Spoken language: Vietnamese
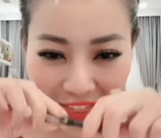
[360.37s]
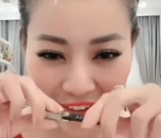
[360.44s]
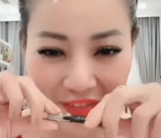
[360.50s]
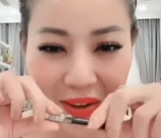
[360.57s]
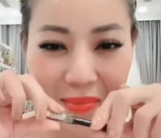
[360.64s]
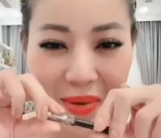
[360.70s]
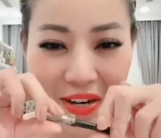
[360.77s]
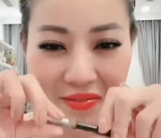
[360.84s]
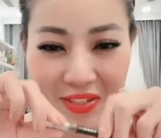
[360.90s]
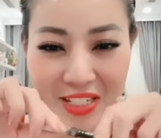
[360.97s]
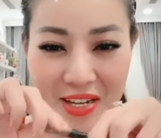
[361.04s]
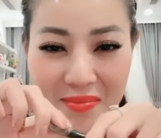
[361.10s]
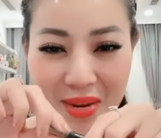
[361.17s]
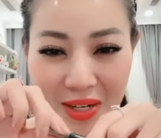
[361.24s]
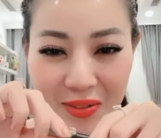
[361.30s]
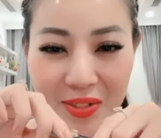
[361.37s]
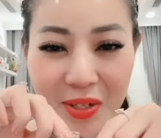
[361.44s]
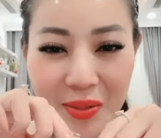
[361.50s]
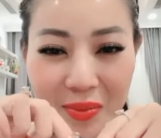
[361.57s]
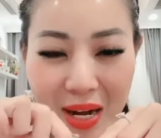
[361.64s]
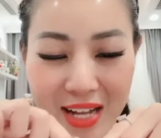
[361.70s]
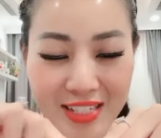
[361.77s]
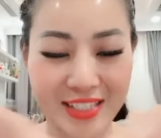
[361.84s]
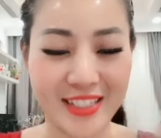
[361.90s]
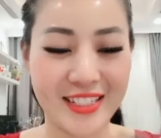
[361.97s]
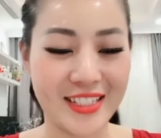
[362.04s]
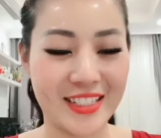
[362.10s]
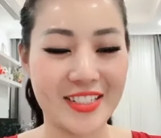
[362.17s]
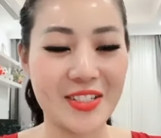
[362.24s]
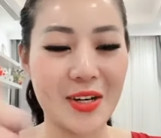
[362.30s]
vẽ bẩn vào da mặt có được không ạ?
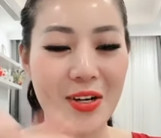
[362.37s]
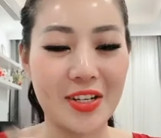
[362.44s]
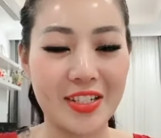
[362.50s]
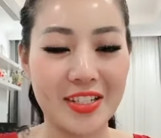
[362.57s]
Rồi,